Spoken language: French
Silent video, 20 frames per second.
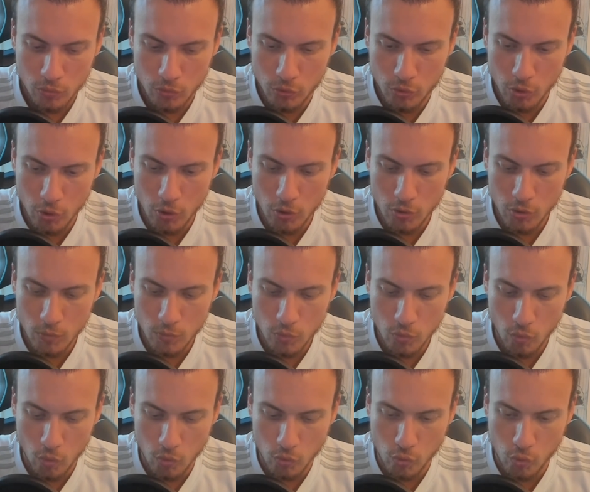de
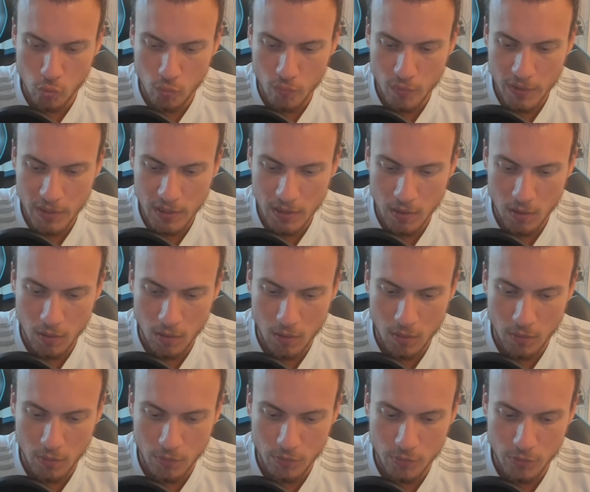nous retrouver
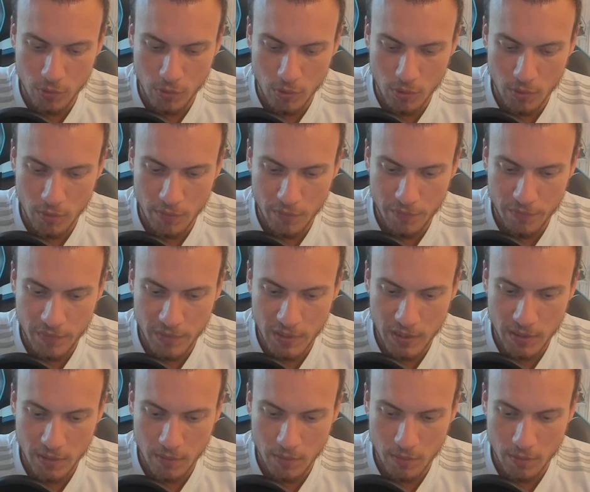en
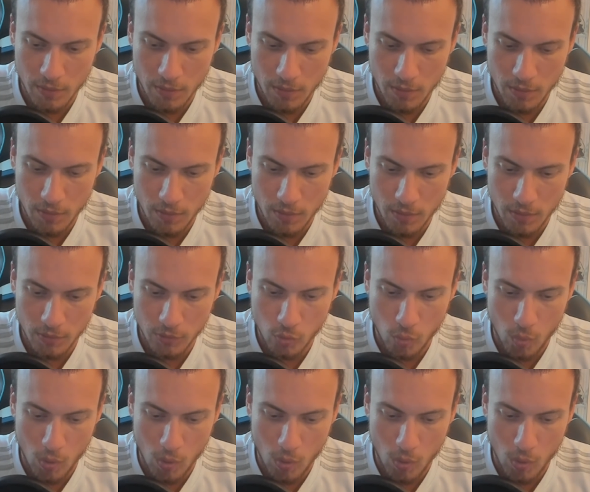2v3.